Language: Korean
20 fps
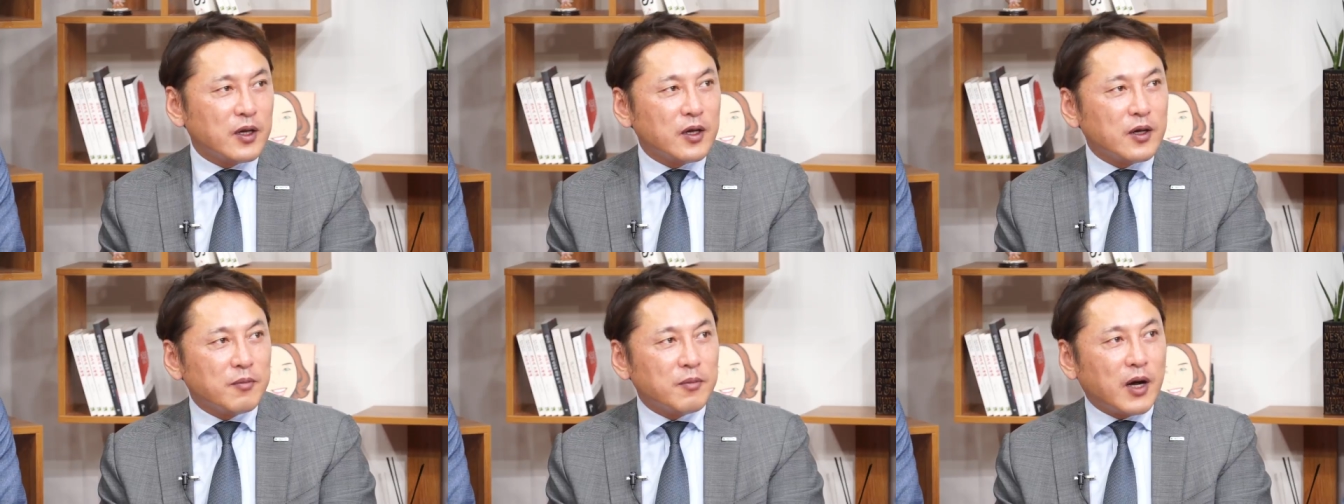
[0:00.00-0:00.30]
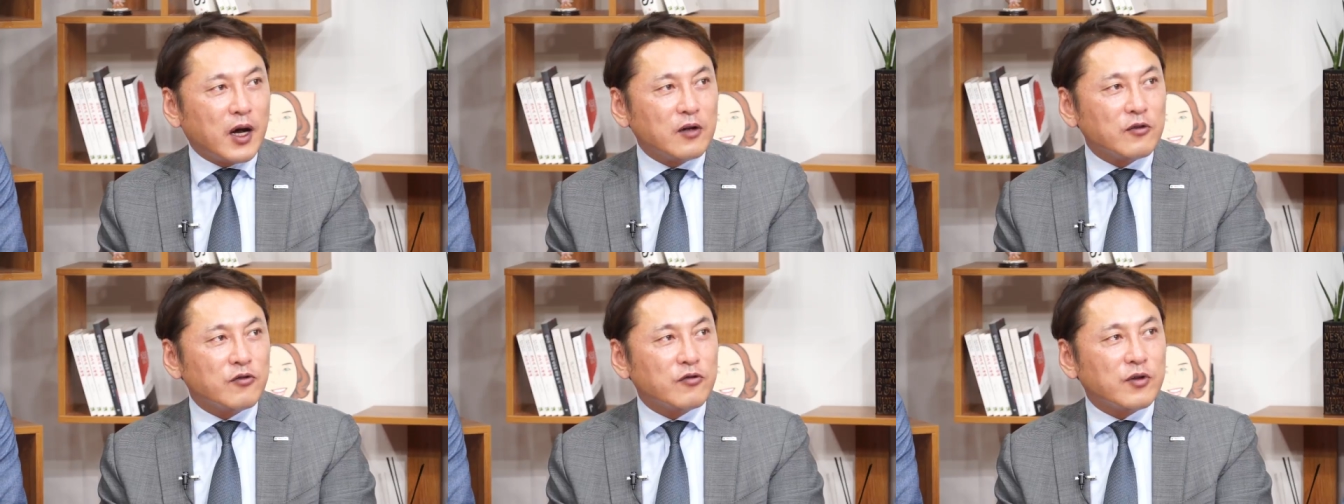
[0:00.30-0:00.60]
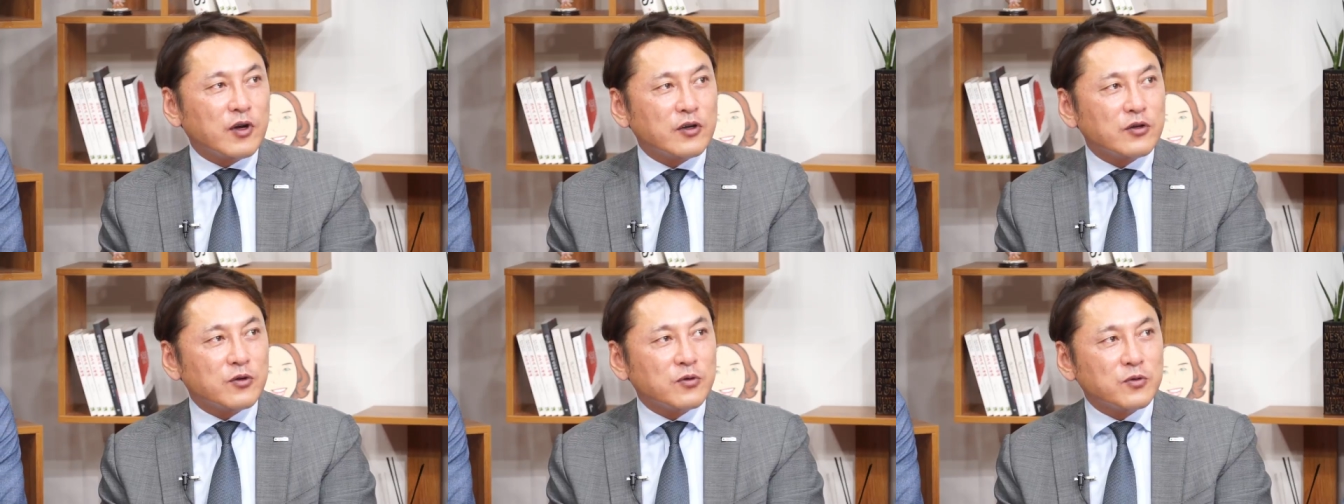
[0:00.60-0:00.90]
마흔두
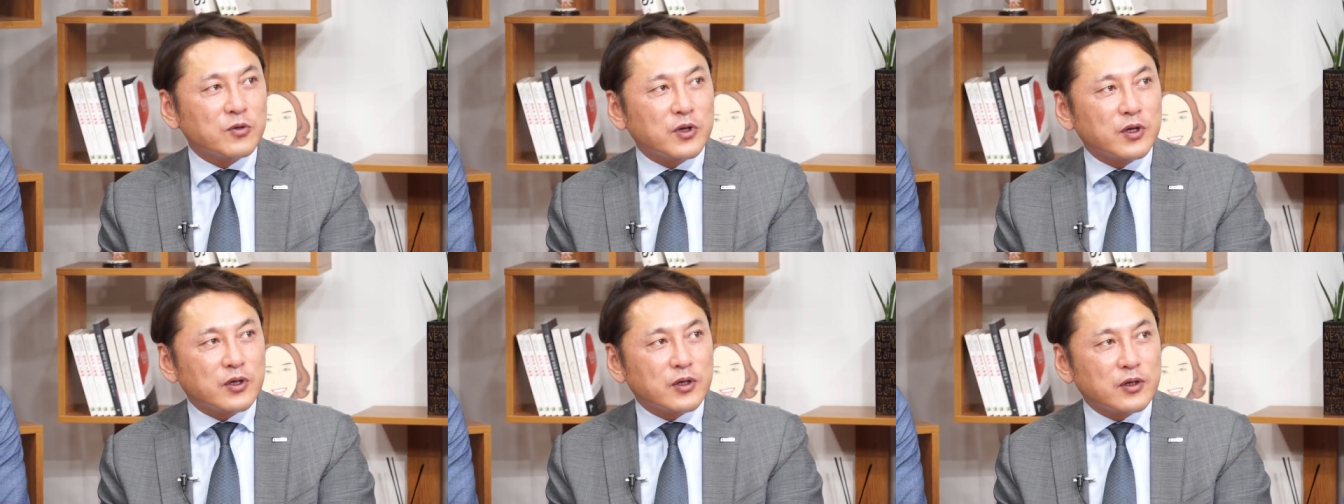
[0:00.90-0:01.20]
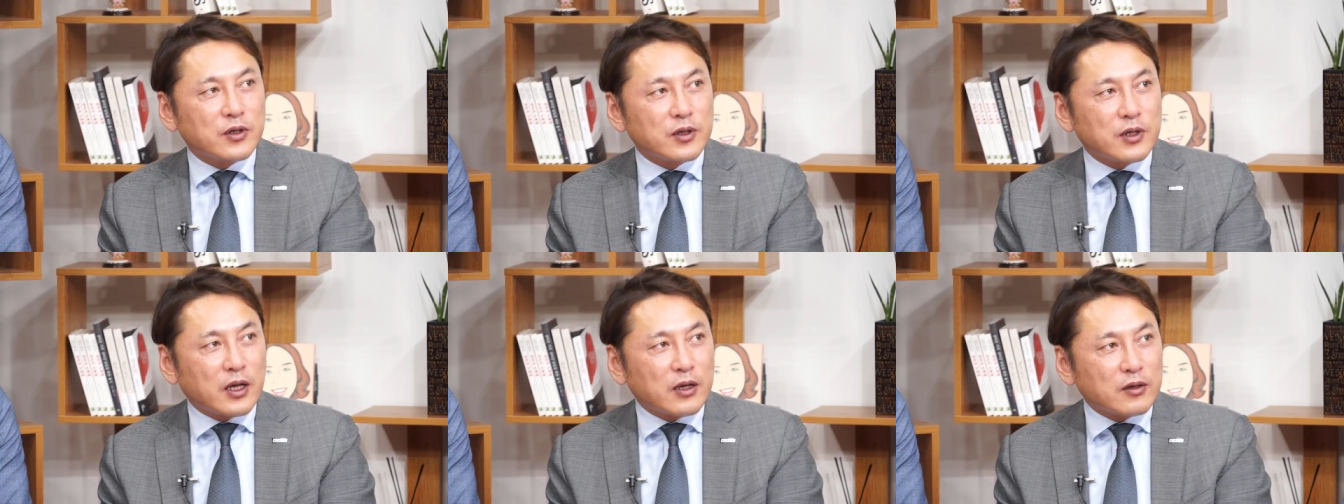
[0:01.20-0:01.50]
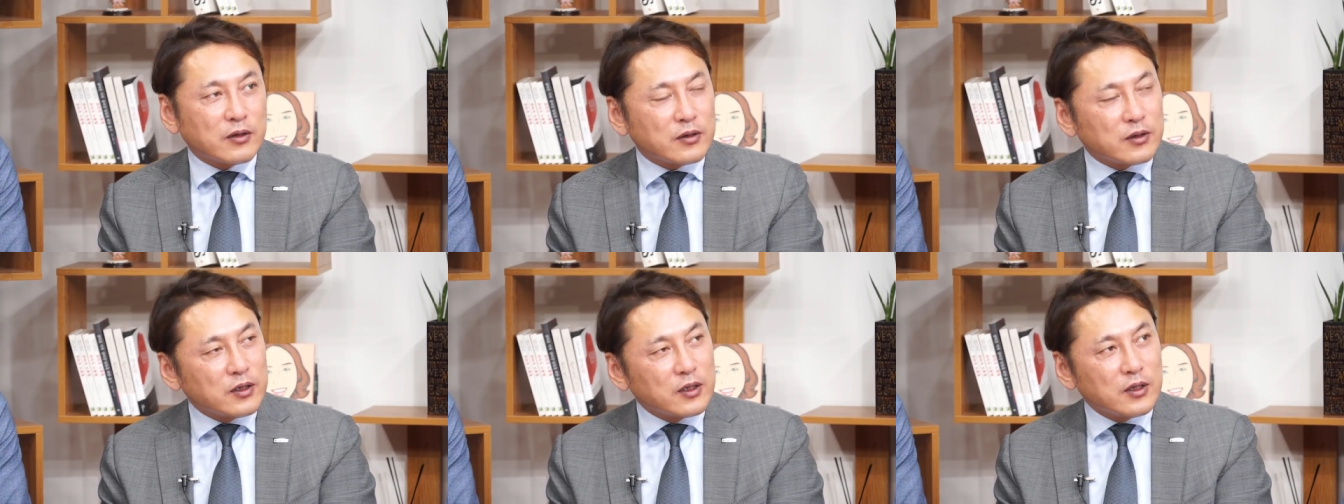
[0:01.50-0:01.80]
살 정도에는
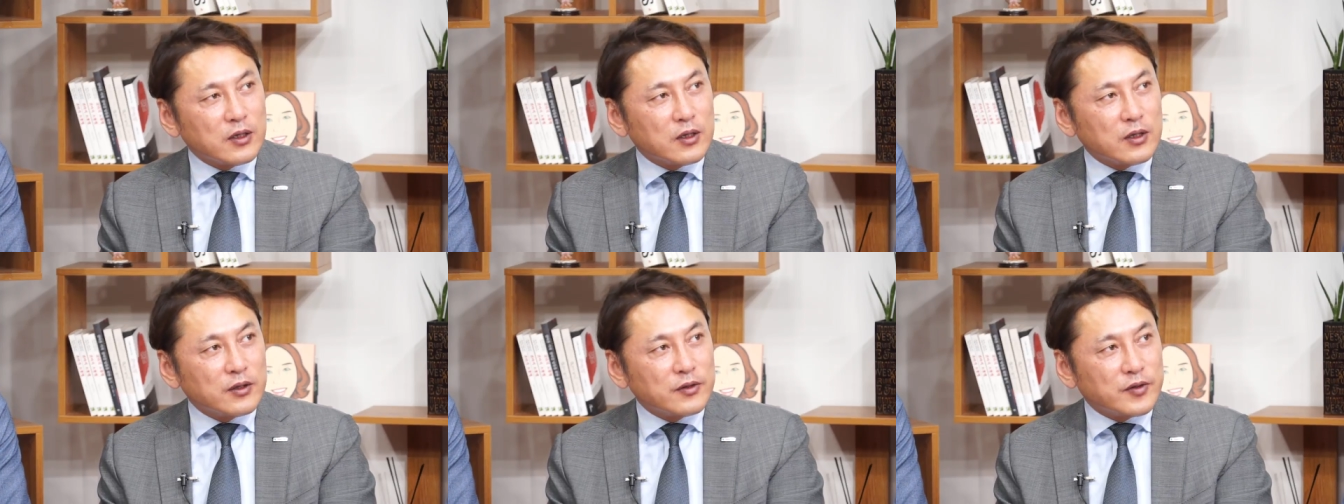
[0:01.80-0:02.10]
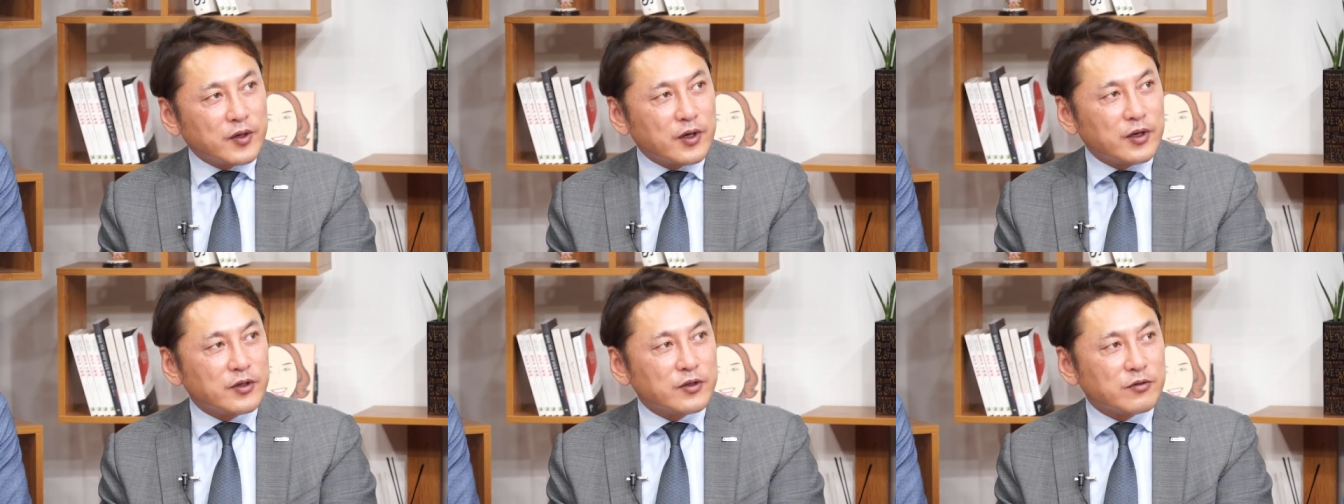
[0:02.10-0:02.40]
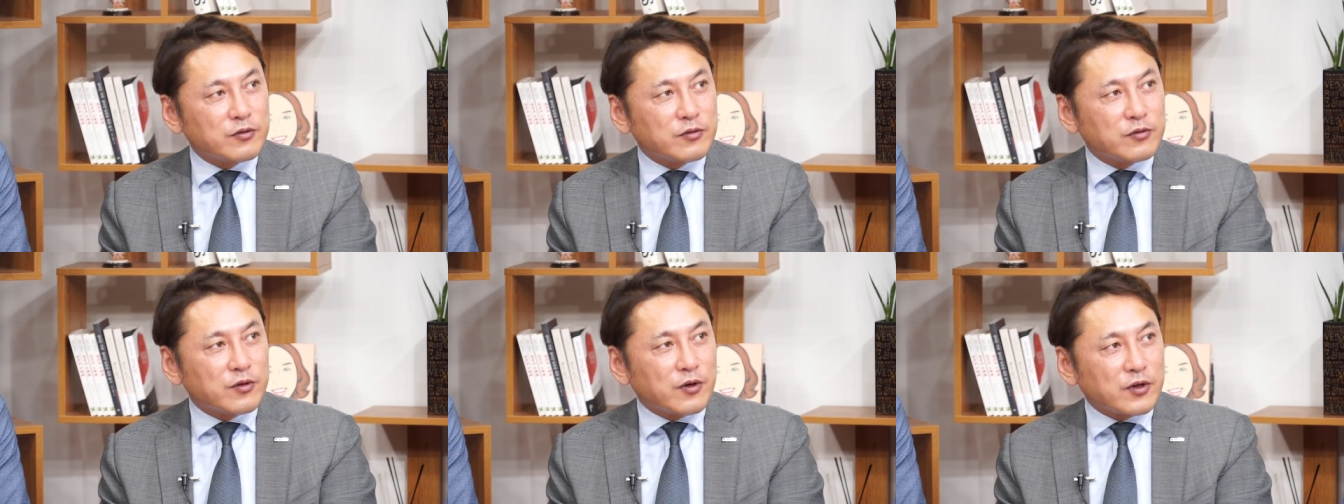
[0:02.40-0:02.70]
나는
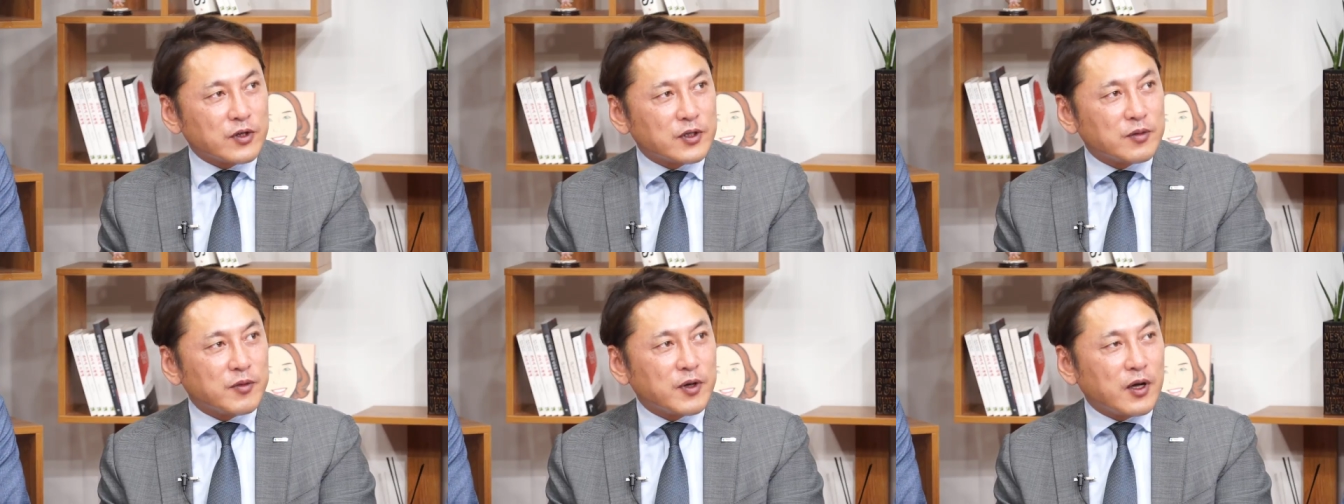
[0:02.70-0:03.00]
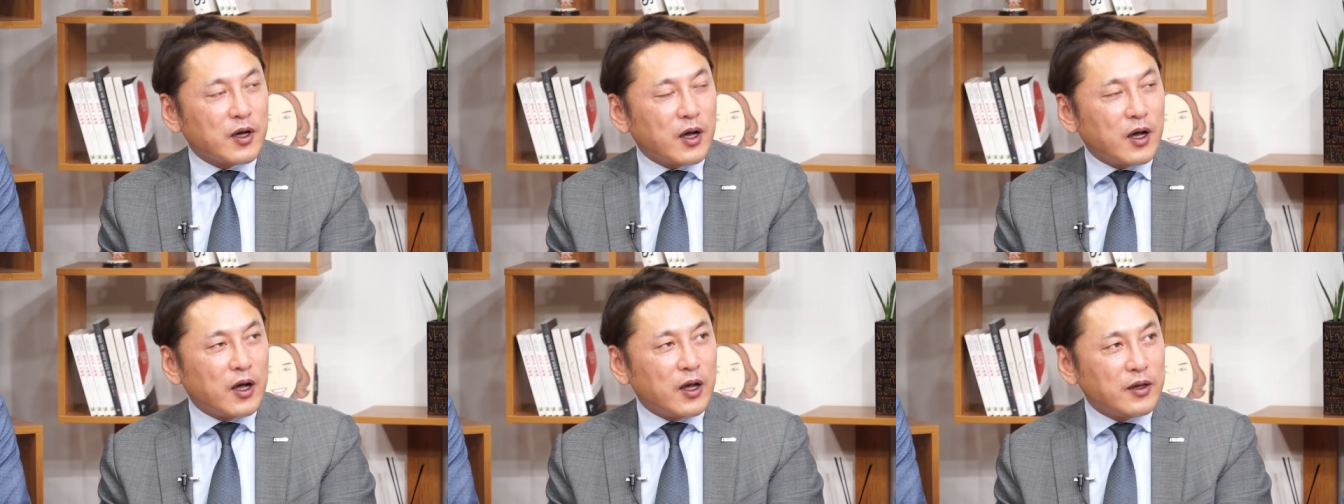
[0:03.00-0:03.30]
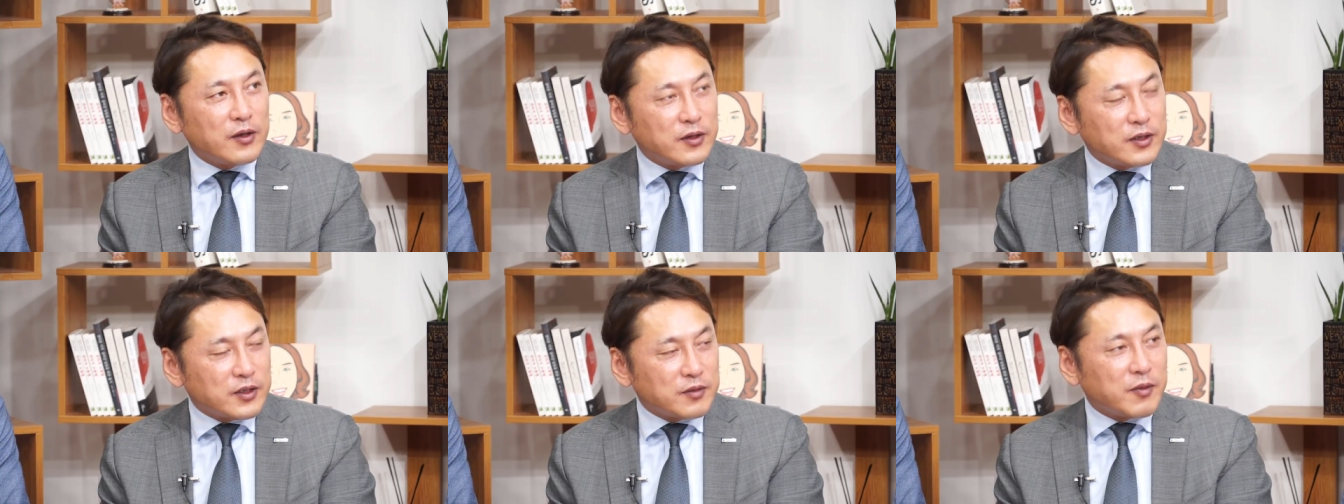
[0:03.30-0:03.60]
세일즈도 열심히
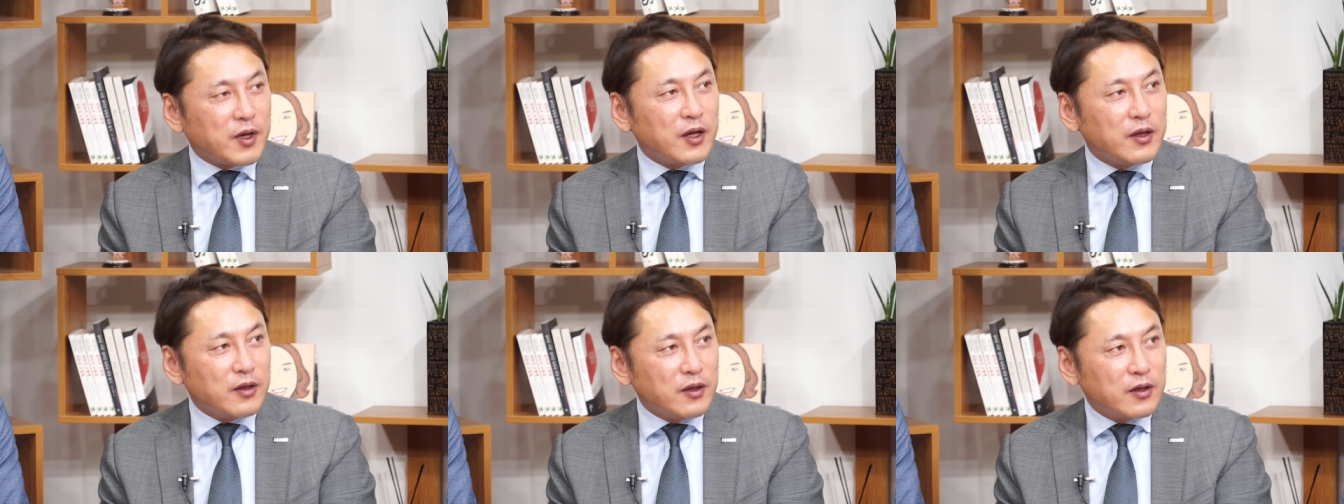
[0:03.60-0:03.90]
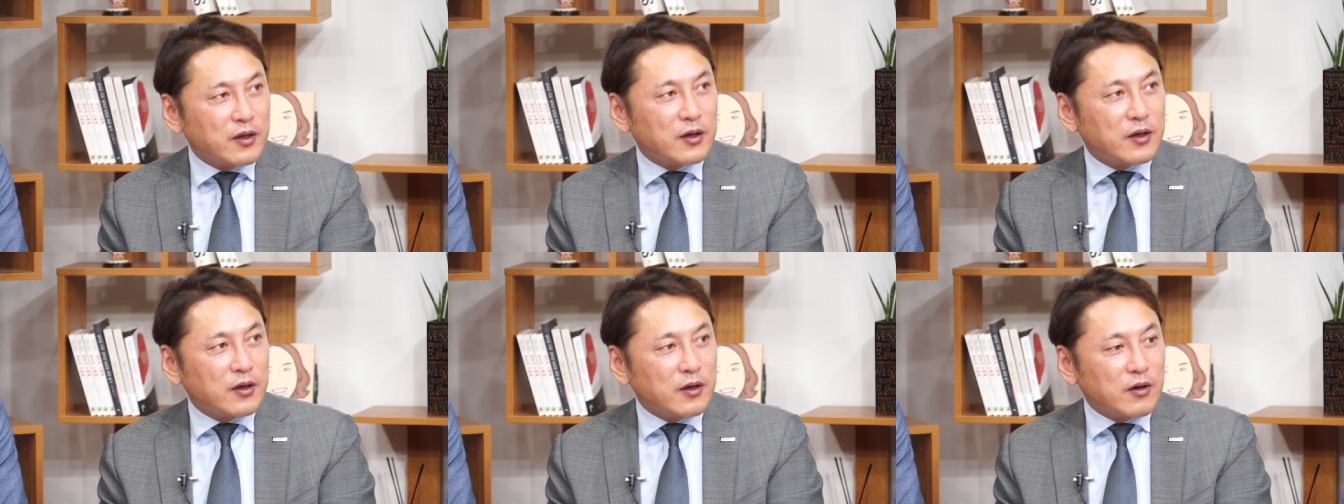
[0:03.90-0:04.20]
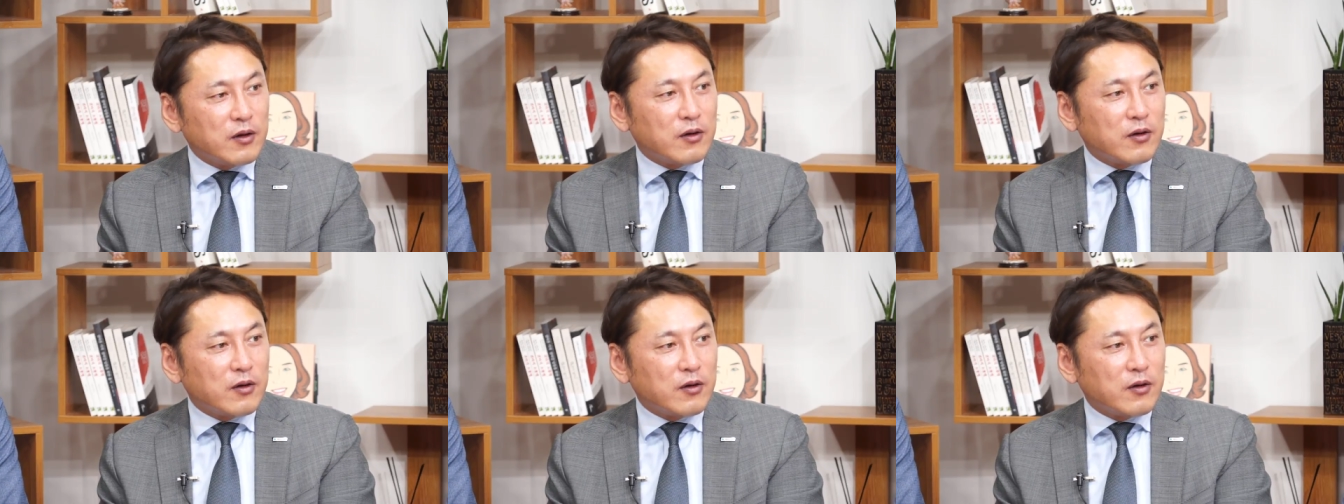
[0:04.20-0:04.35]
했지만 음.